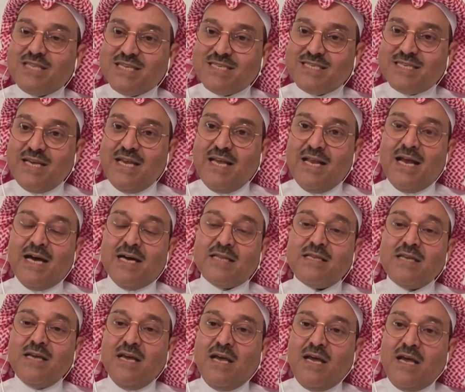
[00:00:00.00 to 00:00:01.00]

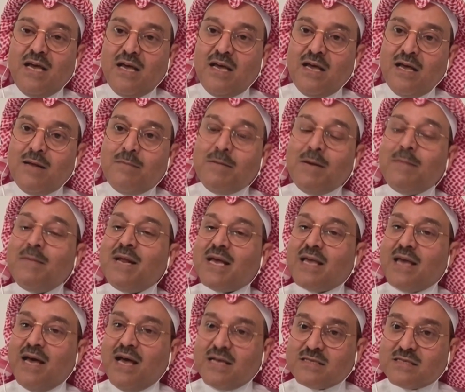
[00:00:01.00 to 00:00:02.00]
تسهيلات آه،
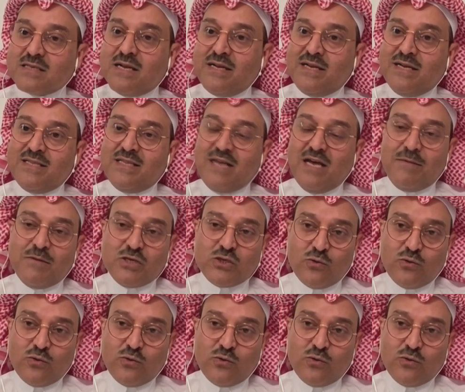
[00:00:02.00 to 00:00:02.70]
المملكه اصلا عندها